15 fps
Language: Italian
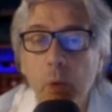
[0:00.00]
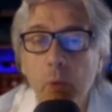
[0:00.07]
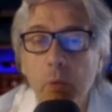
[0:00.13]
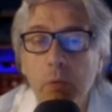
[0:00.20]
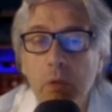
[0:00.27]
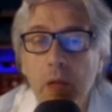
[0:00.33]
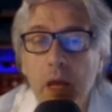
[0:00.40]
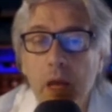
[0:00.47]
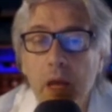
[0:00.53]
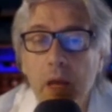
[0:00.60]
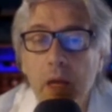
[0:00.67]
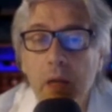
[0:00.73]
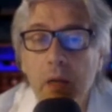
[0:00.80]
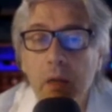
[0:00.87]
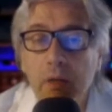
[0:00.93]

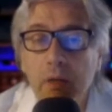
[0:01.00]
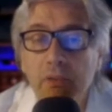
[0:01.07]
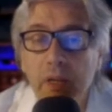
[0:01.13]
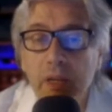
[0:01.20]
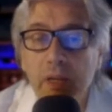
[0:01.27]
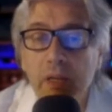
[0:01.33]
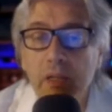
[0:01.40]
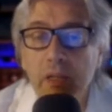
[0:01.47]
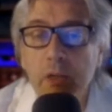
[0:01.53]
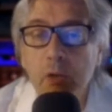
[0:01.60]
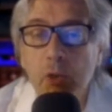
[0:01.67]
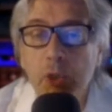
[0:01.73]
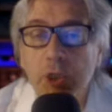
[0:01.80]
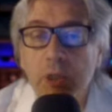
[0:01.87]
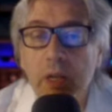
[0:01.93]
una uh, serie di
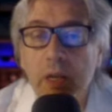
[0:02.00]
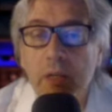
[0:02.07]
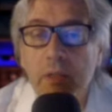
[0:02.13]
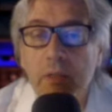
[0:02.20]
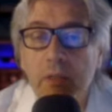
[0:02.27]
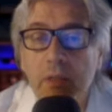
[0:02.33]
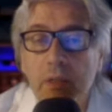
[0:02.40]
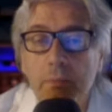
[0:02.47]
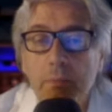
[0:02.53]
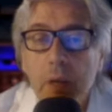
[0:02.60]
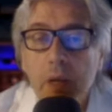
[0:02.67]
incidenti